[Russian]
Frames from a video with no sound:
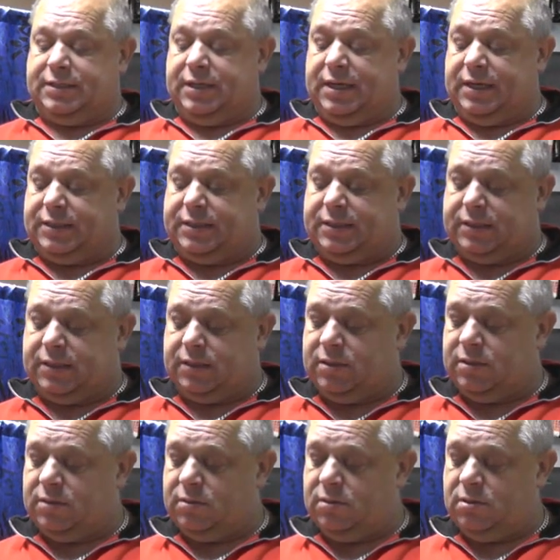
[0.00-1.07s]
здесь
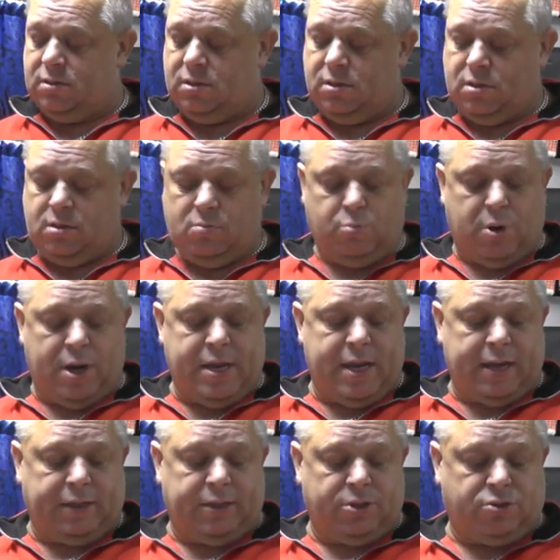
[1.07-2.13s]

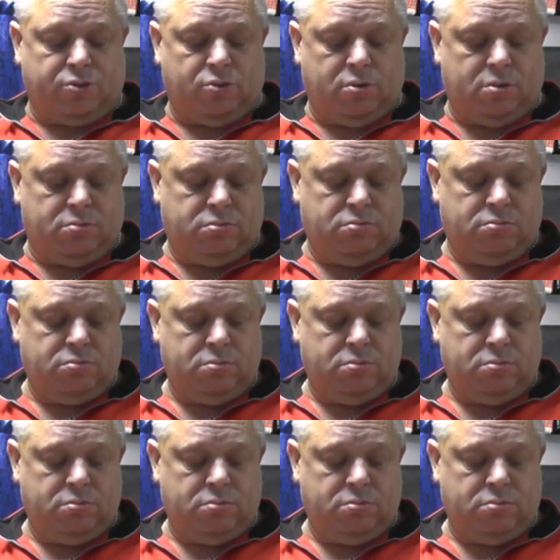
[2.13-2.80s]
понятно, что,